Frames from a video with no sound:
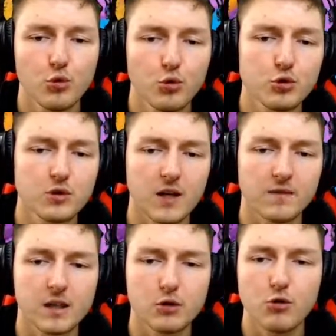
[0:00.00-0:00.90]
üst
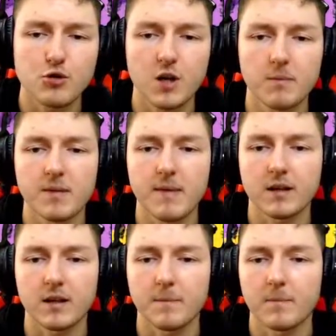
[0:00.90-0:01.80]
taraflara doğru çıkabilir
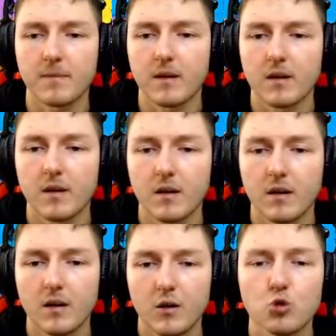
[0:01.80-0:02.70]
belki
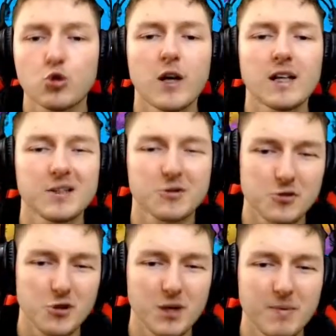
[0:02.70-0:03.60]
yukarılara doğru
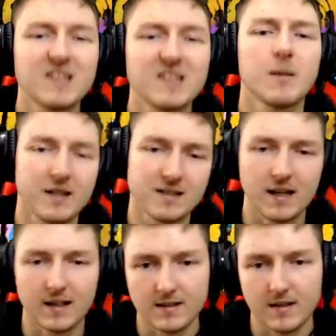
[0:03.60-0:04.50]
şöyle bir ittirebiliriz
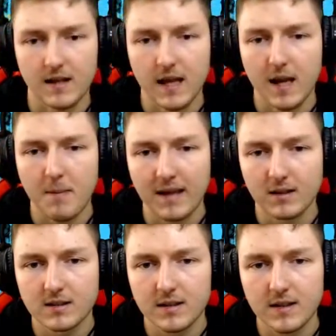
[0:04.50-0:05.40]
arkadaşlar. Eğer
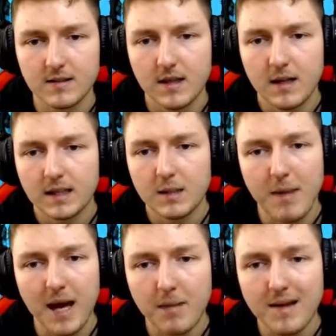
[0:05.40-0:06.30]
beğenirseniz.
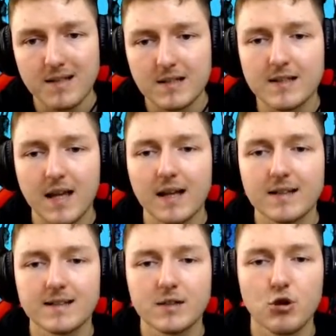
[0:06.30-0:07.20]
Ki beğenmezsiniz de en
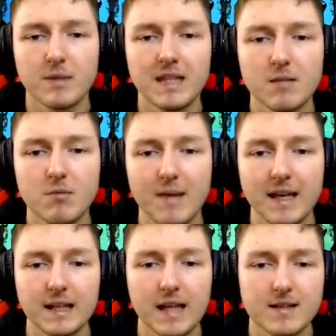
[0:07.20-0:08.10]
azından şöyle bir 20
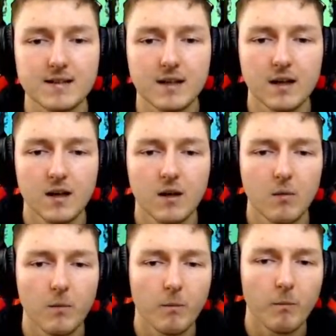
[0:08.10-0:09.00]
beğeni gelse.
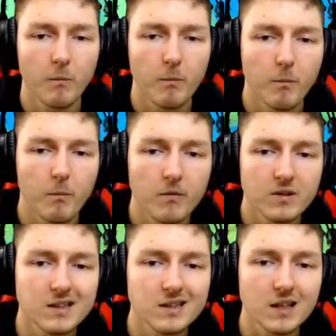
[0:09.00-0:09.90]

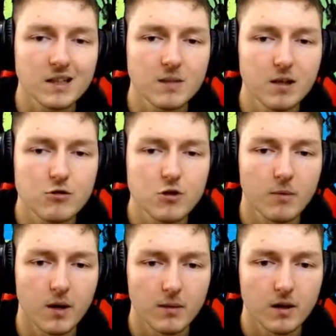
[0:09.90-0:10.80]
yılan gibi
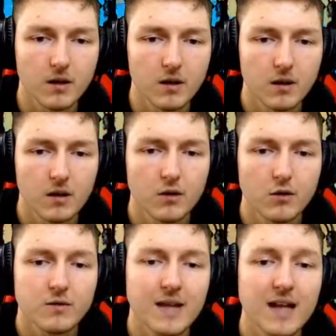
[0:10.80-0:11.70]
geçiyorum abi.
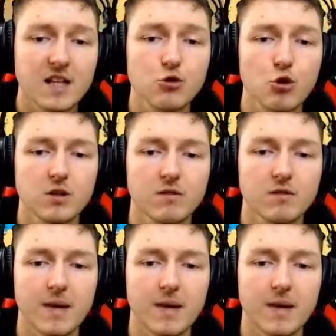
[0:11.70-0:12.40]
Gerçekten çok sevinirim